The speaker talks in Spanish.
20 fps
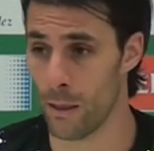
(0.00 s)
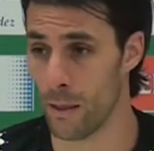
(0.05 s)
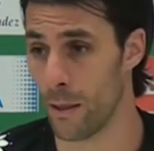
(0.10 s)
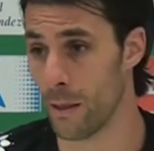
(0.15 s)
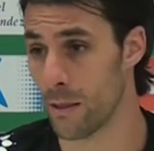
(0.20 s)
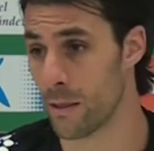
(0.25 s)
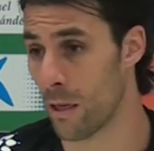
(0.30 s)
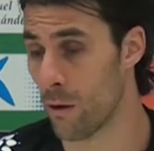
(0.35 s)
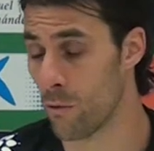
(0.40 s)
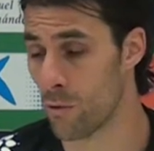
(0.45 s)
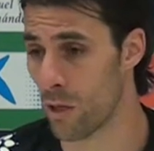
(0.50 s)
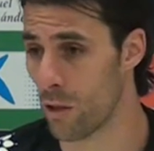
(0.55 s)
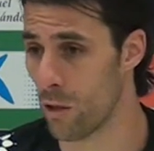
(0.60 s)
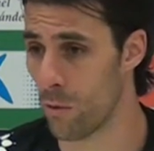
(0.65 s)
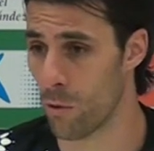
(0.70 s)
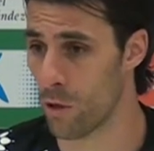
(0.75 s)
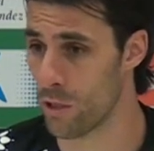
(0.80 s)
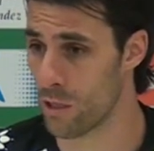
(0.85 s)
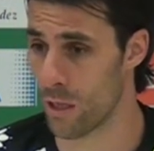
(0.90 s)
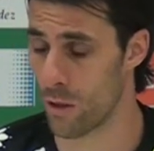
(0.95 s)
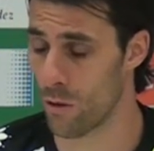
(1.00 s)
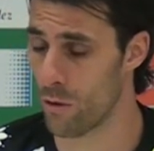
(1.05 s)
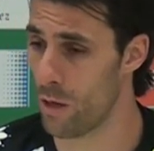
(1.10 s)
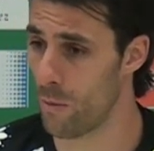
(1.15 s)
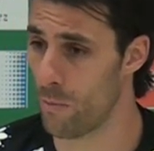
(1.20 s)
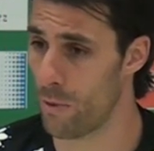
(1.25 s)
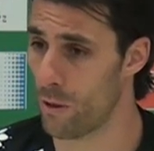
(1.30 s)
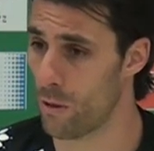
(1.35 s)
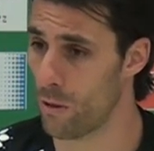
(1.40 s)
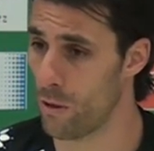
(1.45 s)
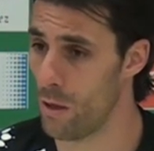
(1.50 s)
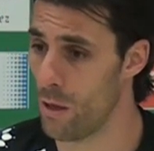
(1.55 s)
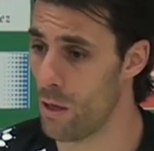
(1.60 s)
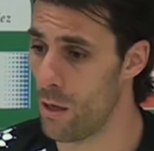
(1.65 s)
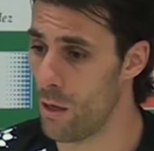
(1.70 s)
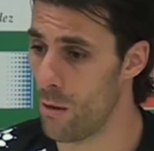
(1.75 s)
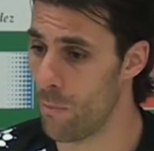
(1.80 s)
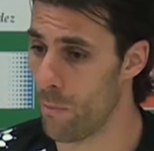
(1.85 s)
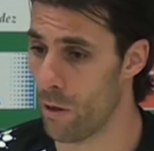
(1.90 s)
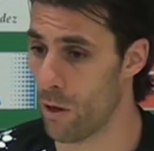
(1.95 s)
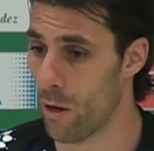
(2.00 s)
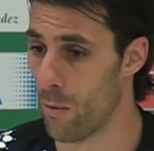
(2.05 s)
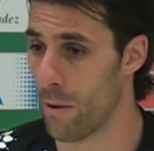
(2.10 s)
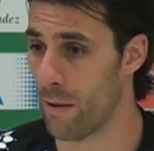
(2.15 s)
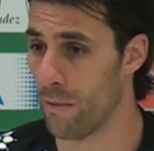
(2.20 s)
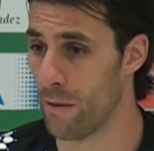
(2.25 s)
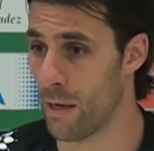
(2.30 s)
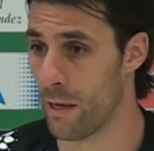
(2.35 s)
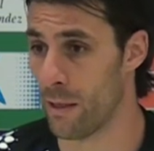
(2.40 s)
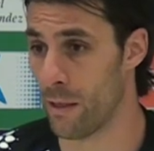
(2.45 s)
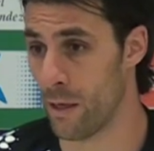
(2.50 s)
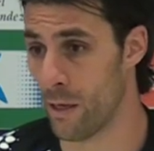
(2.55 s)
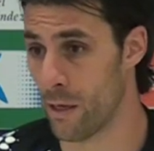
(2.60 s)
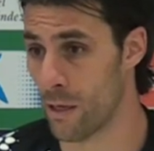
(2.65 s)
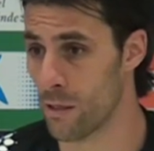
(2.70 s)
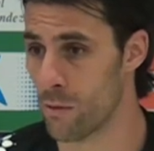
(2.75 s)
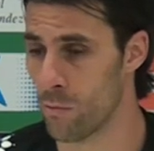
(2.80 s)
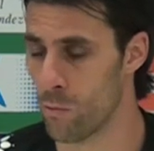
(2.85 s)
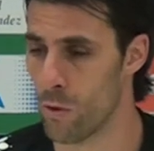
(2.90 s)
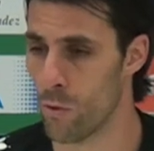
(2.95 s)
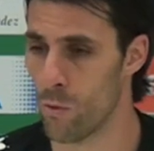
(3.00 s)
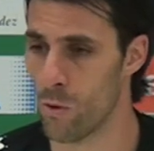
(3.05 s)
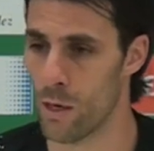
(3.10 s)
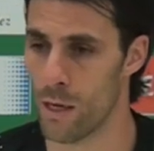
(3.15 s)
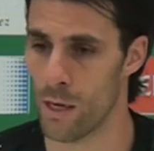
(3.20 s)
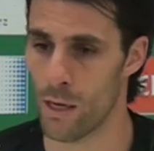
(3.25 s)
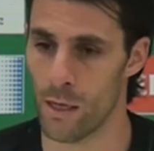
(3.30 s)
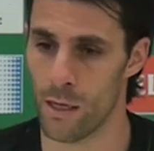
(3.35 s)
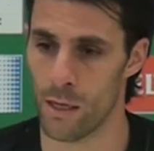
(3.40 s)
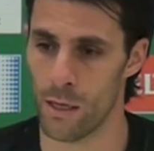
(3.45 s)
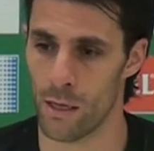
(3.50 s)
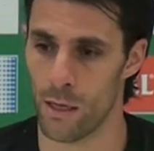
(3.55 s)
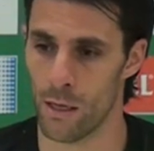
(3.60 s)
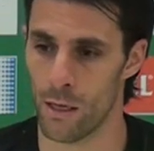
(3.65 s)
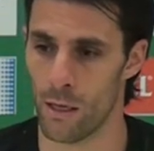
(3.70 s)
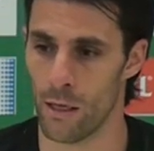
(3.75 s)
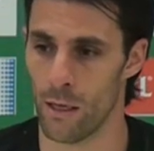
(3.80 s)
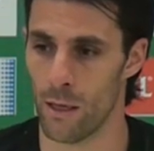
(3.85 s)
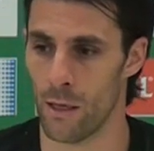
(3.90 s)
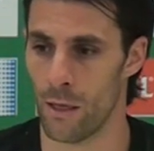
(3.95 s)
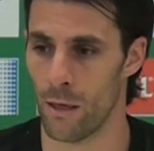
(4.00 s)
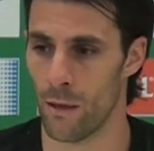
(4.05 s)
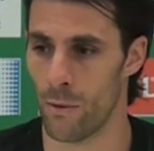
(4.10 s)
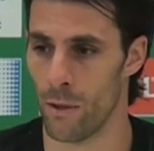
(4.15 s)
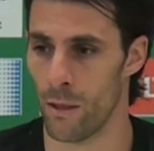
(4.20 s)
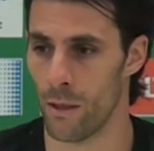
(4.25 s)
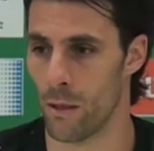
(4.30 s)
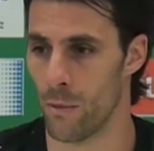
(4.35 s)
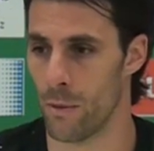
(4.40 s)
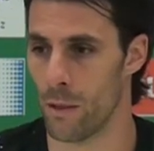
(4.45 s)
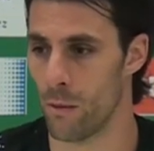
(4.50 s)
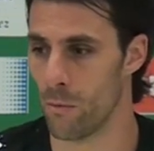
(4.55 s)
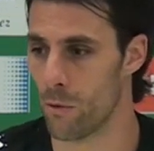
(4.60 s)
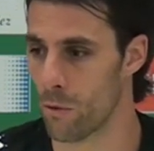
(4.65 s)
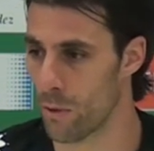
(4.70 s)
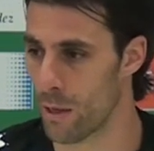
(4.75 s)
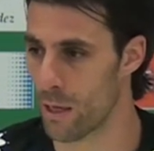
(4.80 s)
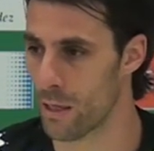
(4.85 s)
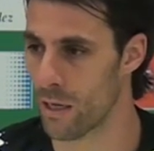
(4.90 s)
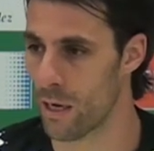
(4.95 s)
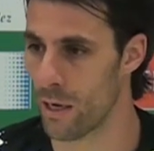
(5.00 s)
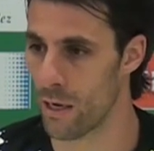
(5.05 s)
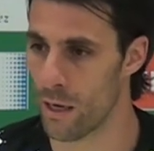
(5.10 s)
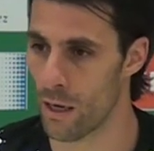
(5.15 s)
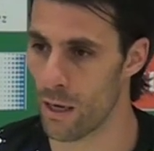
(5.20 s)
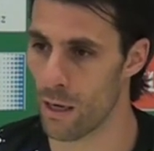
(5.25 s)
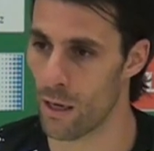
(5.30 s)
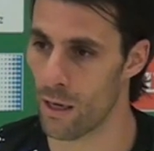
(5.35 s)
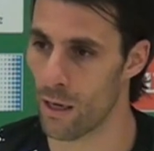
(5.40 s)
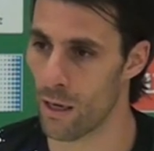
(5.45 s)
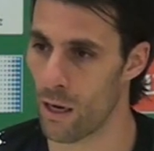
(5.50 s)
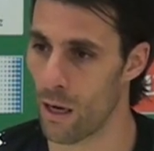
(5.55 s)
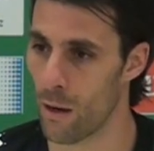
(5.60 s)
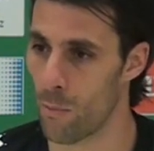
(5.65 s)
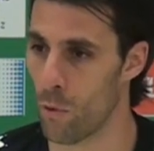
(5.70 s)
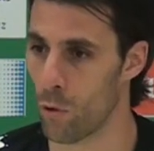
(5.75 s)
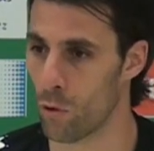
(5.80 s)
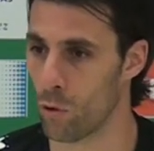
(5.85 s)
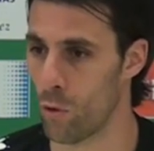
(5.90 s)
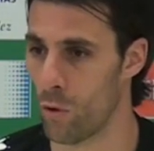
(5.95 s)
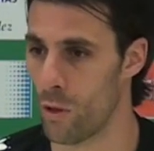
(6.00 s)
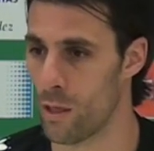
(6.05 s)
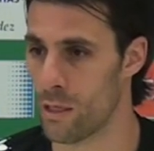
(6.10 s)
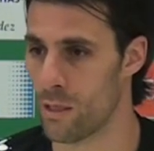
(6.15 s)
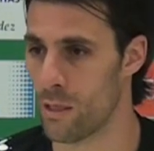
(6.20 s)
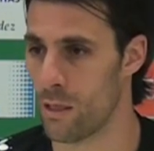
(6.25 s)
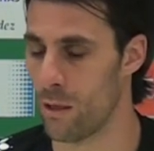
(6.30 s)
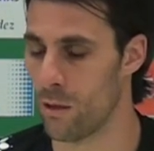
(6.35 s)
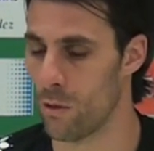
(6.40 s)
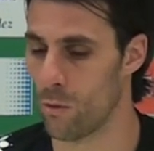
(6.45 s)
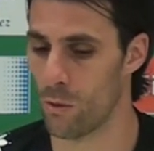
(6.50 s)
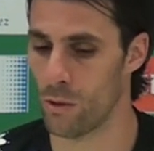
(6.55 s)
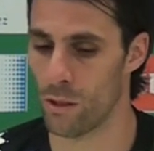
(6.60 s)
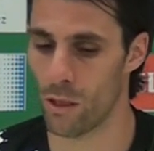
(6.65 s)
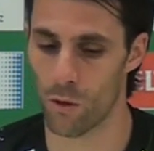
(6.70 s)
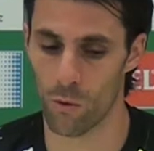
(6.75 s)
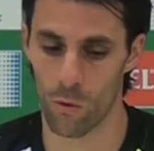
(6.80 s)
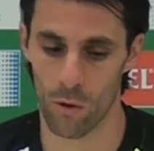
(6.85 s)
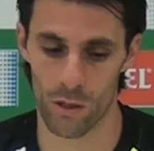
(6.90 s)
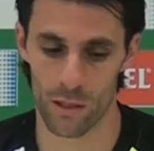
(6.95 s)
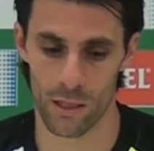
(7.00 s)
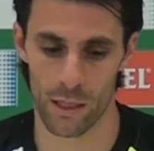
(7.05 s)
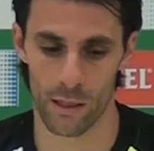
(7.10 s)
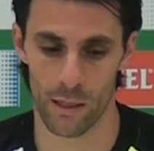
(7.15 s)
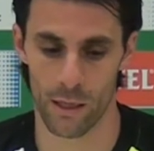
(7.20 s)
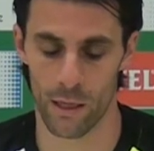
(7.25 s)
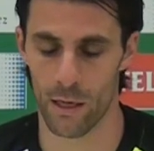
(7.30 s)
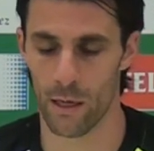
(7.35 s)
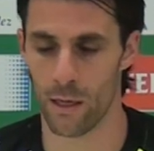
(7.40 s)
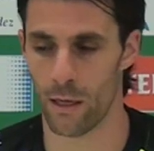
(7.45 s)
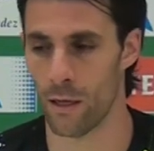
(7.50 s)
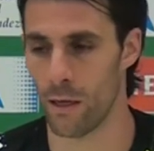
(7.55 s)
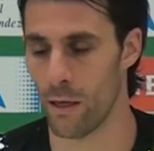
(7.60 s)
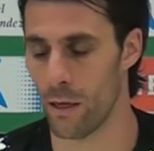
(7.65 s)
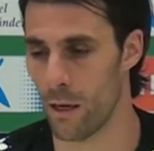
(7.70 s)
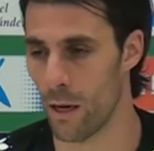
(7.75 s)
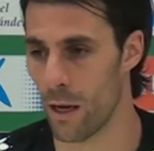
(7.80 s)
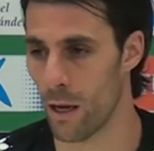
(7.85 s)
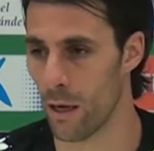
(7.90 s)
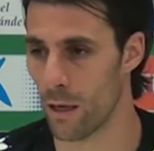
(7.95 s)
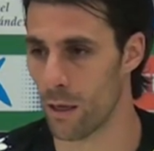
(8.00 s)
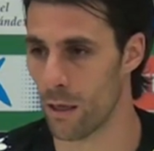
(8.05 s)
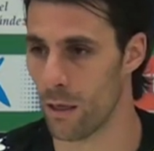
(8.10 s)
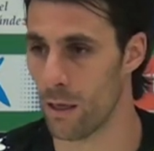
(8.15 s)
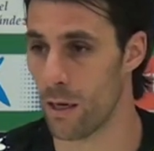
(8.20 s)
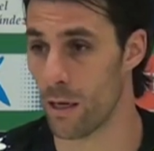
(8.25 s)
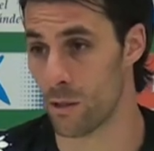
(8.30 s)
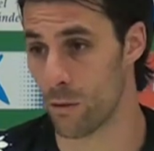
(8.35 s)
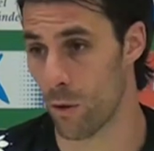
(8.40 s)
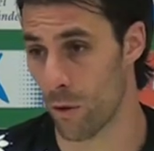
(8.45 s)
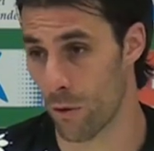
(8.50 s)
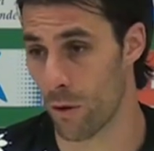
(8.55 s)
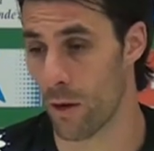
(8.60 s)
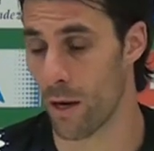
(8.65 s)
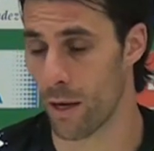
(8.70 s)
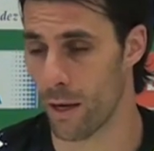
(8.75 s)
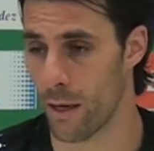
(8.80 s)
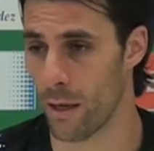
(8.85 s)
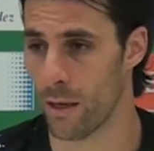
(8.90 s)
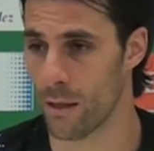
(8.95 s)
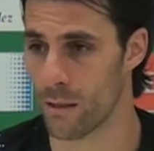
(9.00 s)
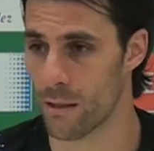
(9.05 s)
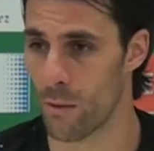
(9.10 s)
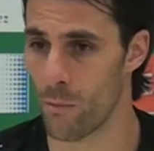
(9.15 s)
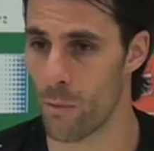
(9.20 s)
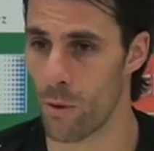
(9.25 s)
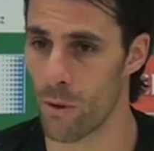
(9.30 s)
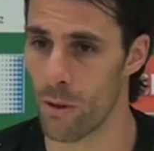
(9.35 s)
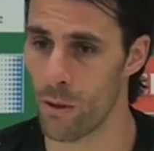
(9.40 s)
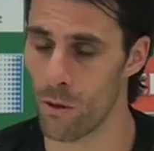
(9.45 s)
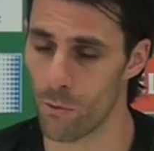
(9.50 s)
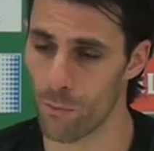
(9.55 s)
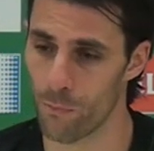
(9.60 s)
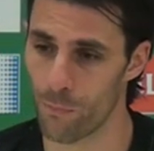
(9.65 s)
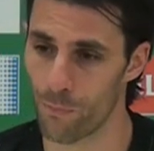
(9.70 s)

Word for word: está luchando por esa zona, pero, pero la plantilla que tiene es muy buena y, evidentemente pues van a salir a, por todas teniendo en cuenta los juegos que tienen y, la, situación en la que están viviendo.